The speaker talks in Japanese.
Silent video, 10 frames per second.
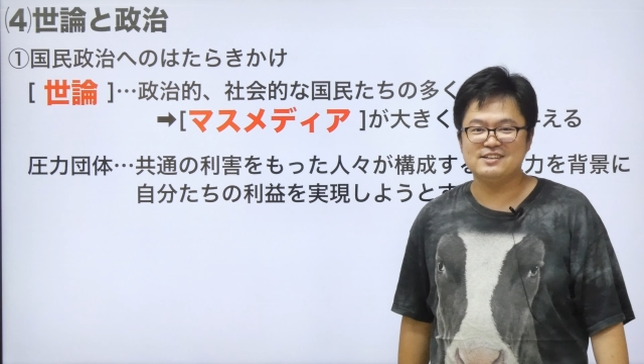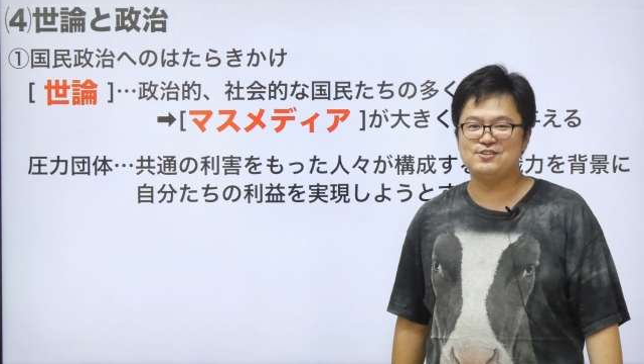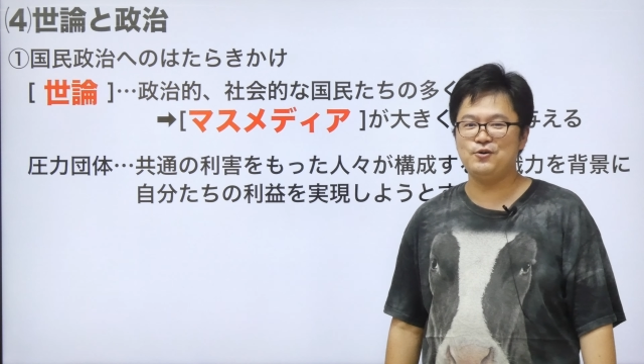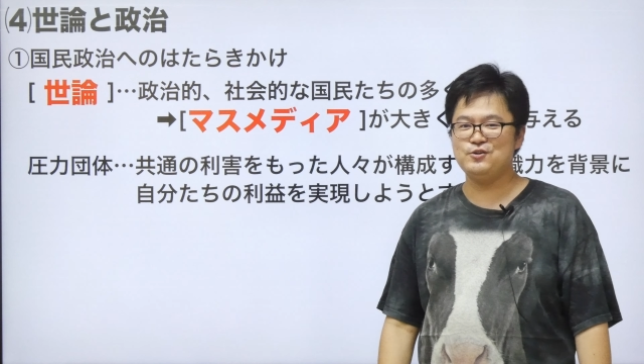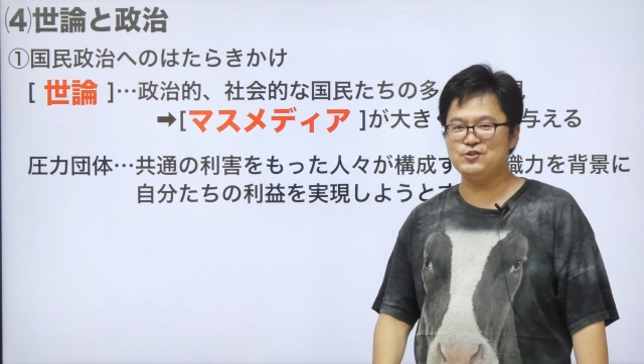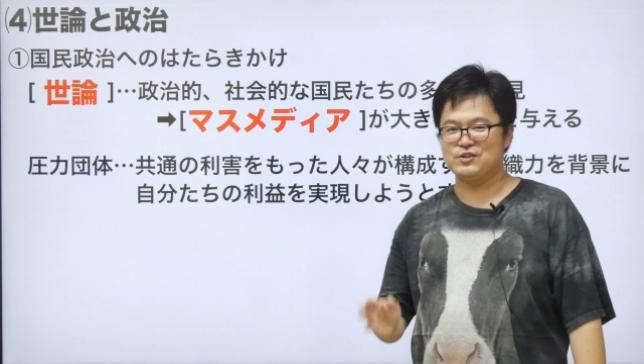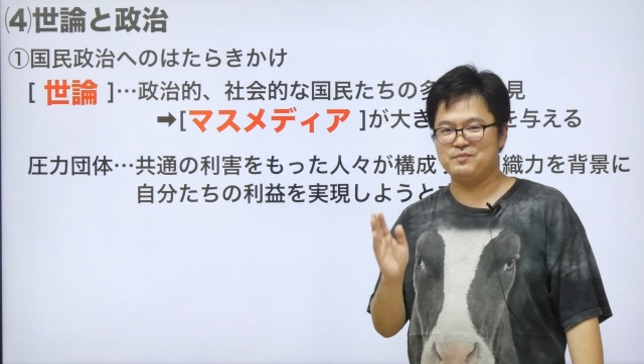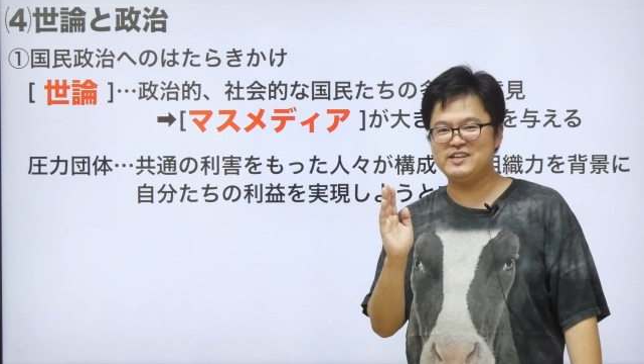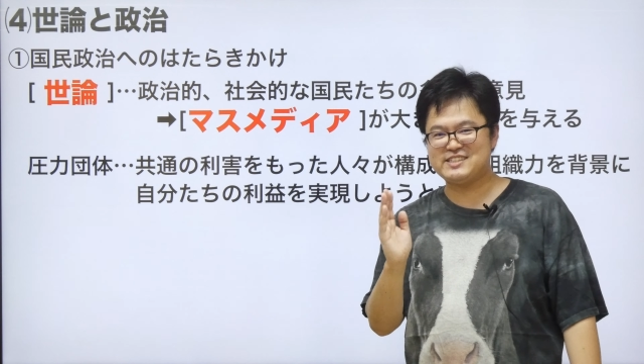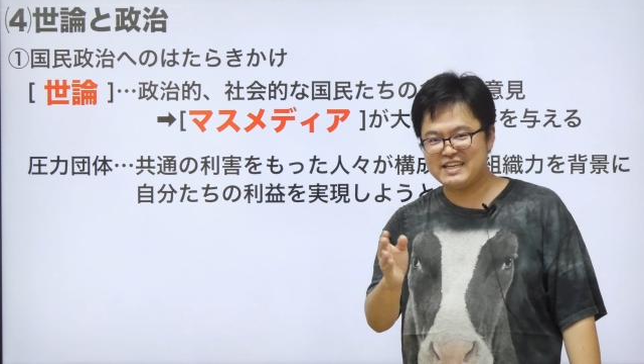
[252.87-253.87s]
そういうのっ
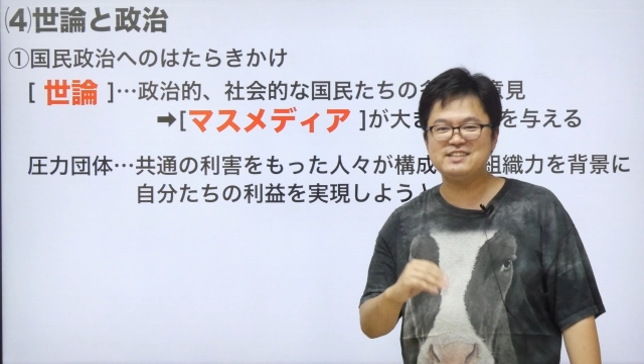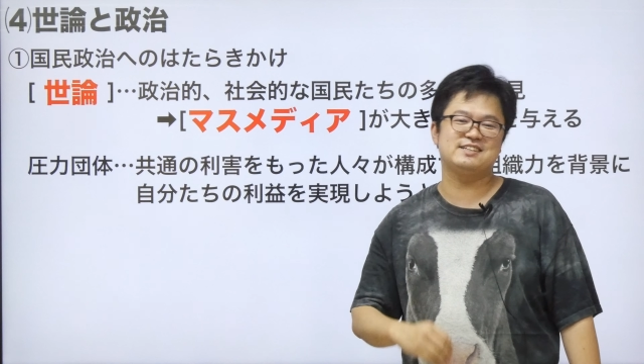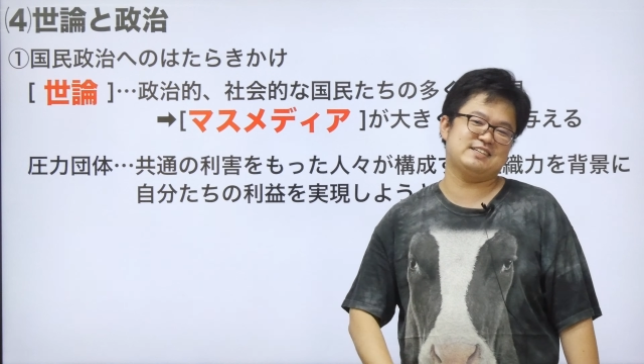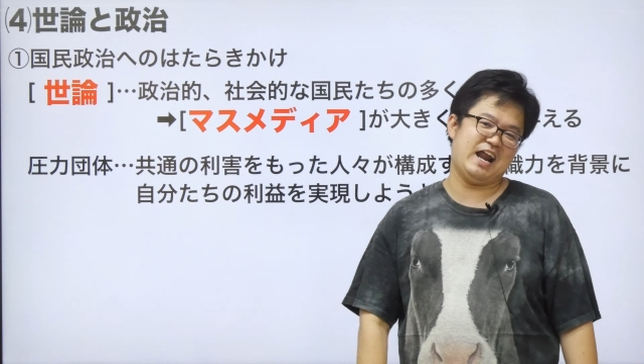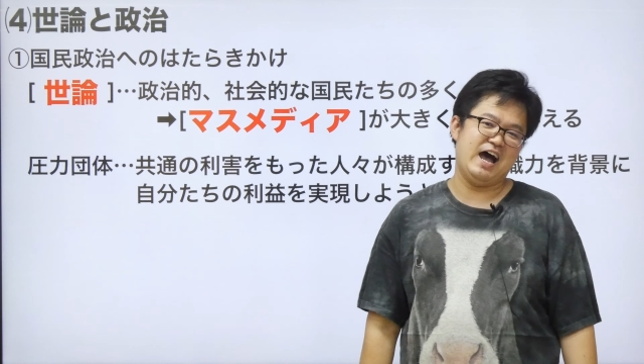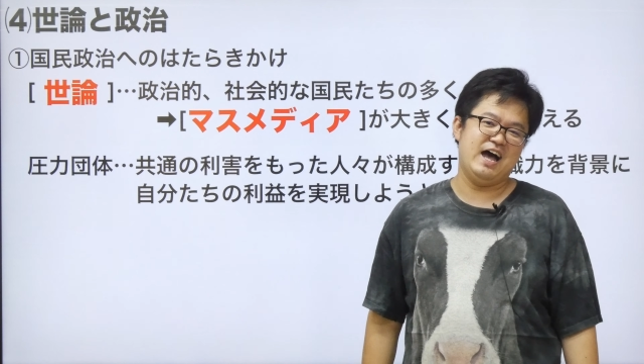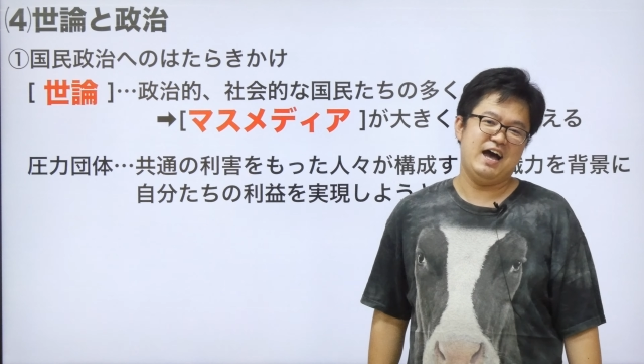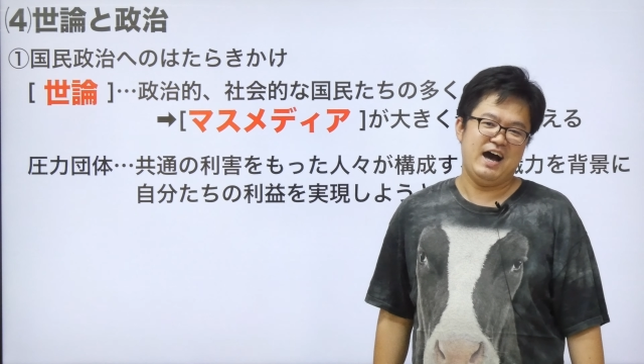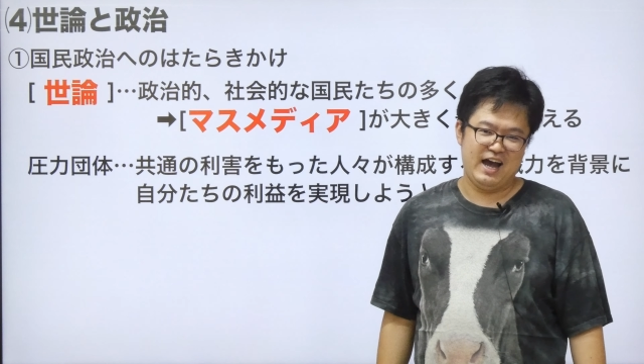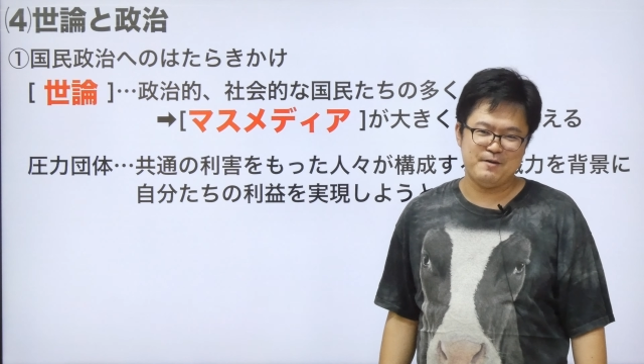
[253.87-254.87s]
てめっちゃ大事ですから。
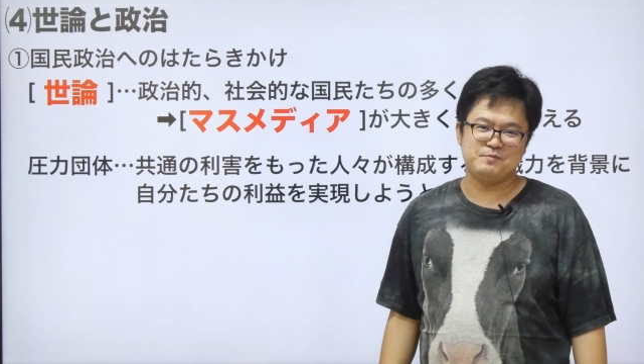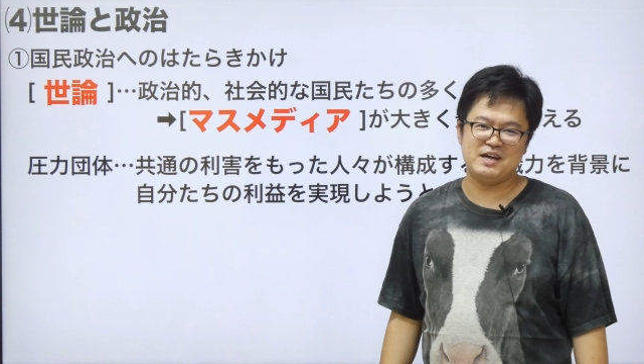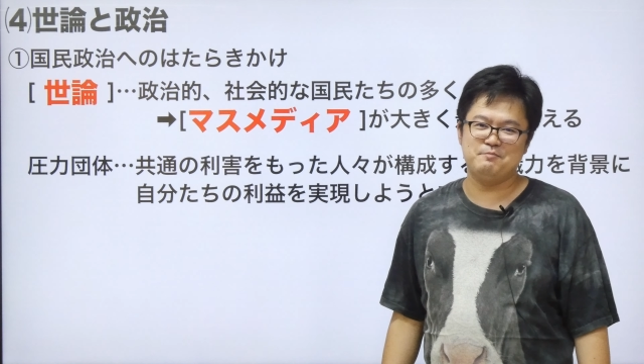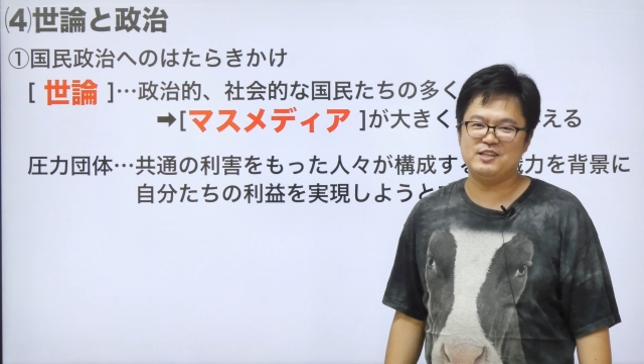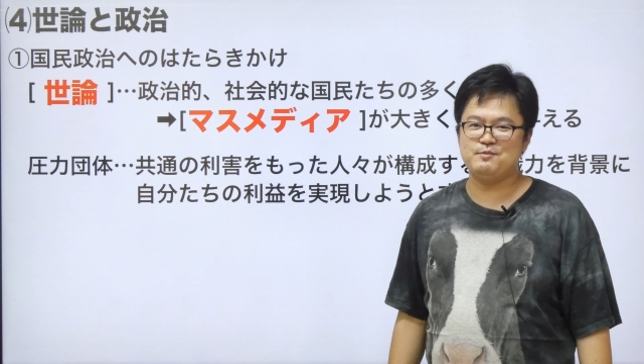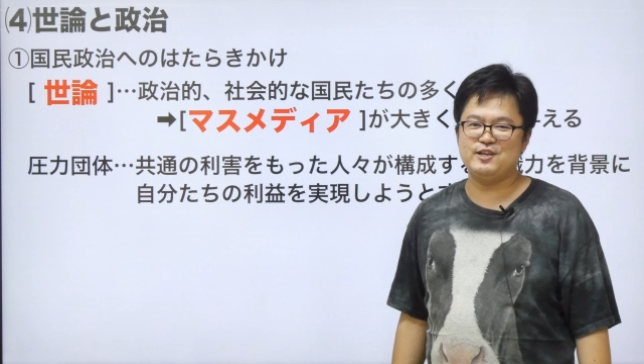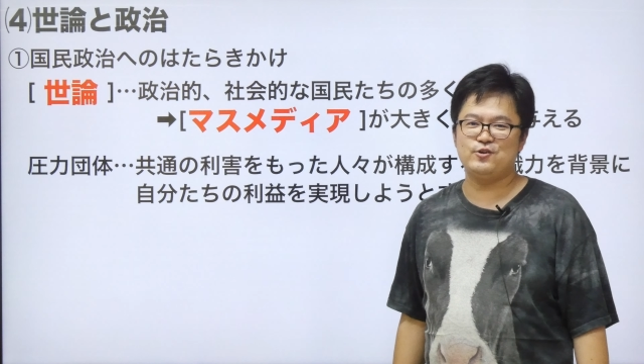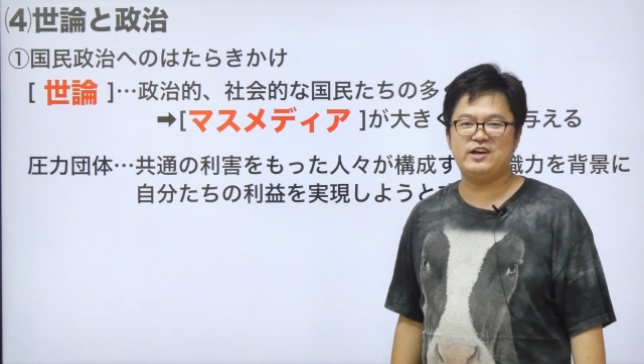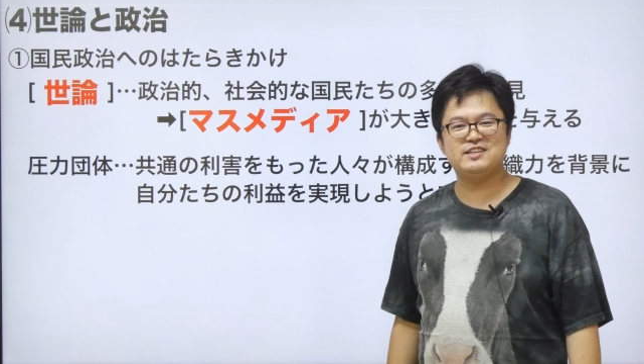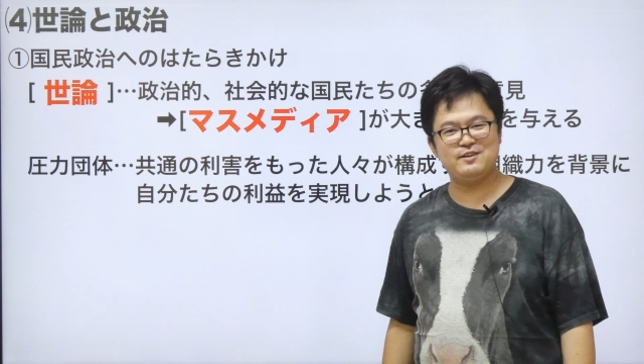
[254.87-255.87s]
はい。頑張って勉
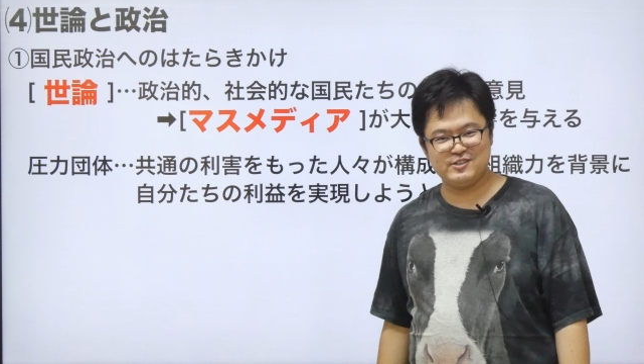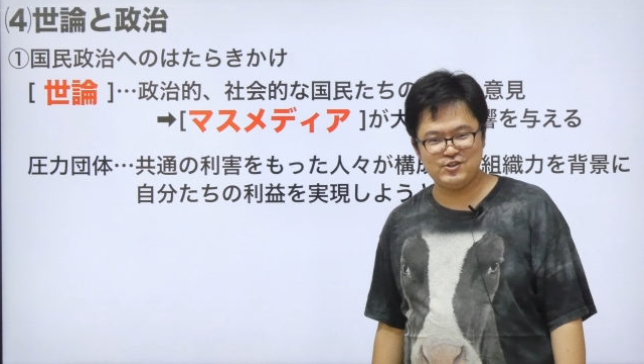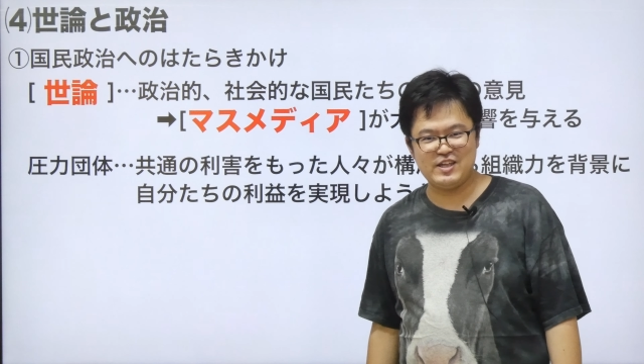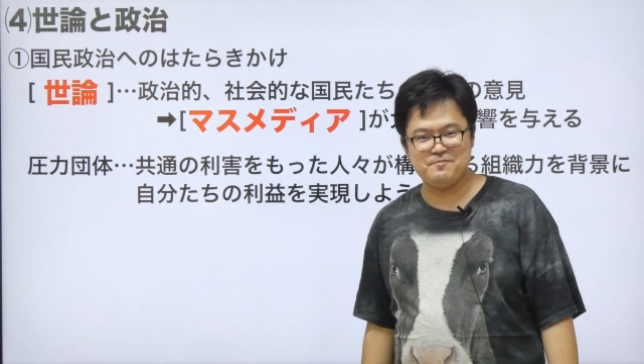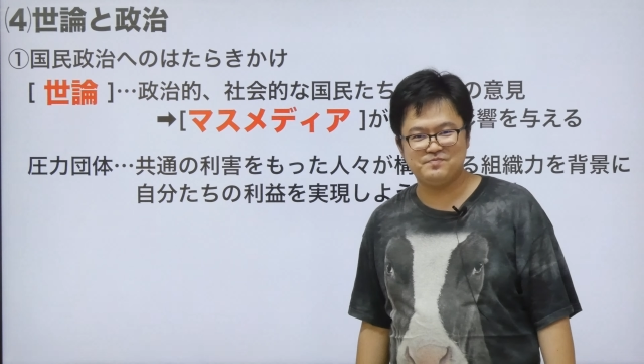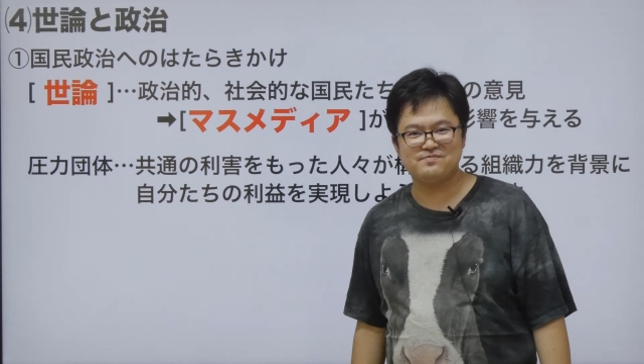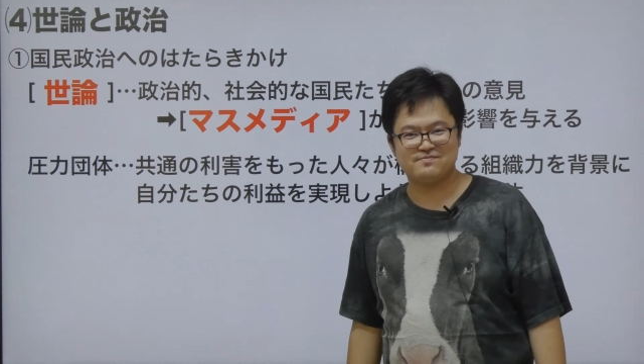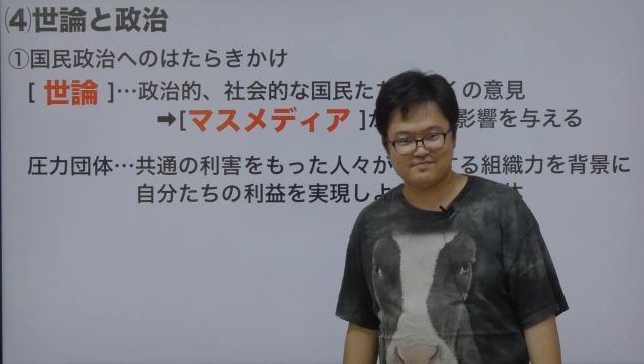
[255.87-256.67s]
強やっていきましょうね。